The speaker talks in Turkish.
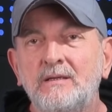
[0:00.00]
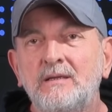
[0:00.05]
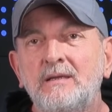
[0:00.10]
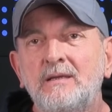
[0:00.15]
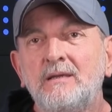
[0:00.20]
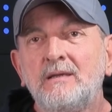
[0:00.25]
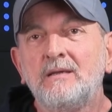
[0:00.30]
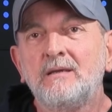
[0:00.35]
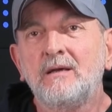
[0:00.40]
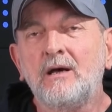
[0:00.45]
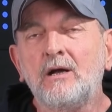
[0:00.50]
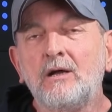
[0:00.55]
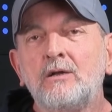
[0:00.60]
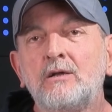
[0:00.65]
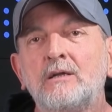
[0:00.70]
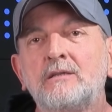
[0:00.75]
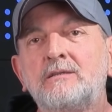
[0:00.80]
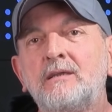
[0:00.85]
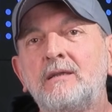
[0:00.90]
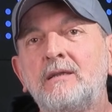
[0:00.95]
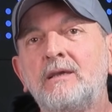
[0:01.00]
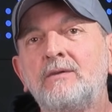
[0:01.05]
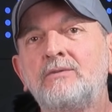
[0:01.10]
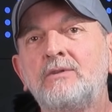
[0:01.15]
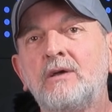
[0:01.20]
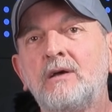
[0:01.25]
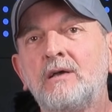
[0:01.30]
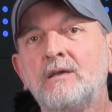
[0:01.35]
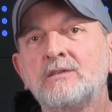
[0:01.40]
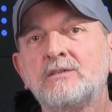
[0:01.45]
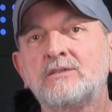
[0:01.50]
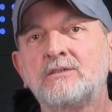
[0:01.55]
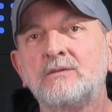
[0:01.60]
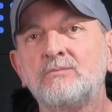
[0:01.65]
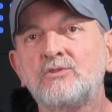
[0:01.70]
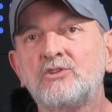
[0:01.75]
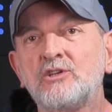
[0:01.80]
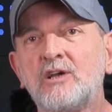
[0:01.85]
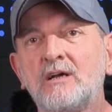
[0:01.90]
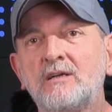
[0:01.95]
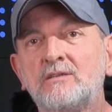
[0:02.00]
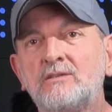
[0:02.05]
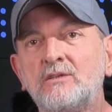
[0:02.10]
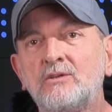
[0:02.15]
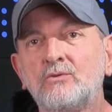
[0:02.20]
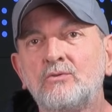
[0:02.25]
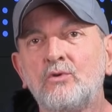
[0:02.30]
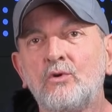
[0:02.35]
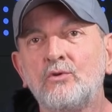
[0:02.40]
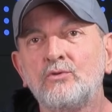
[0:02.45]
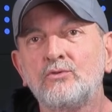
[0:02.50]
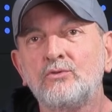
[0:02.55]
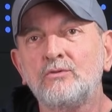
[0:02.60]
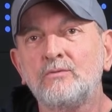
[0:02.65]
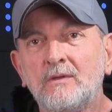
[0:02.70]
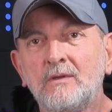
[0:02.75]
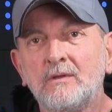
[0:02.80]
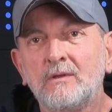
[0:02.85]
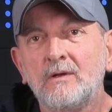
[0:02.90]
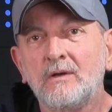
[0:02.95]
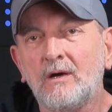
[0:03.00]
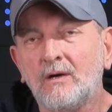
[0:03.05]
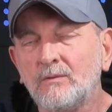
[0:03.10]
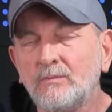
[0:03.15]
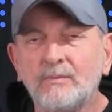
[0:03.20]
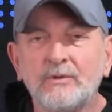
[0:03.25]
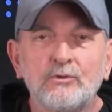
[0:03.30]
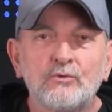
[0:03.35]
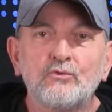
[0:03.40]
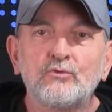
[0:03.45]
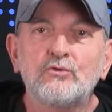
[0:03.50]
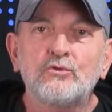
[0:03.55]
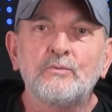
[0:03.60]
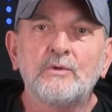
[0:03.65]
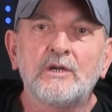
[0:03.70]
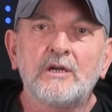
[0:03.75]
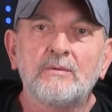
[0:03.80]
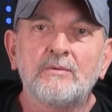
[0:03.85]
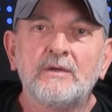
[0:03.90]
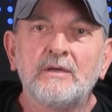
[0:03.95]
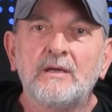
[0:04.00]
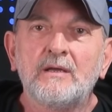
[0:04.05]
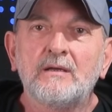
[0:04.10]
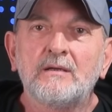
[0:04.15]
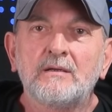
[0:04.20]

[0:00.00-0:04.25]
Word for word: Ben de... Hakikaten evde astım şak diye koydum almayı unuttum arabaya.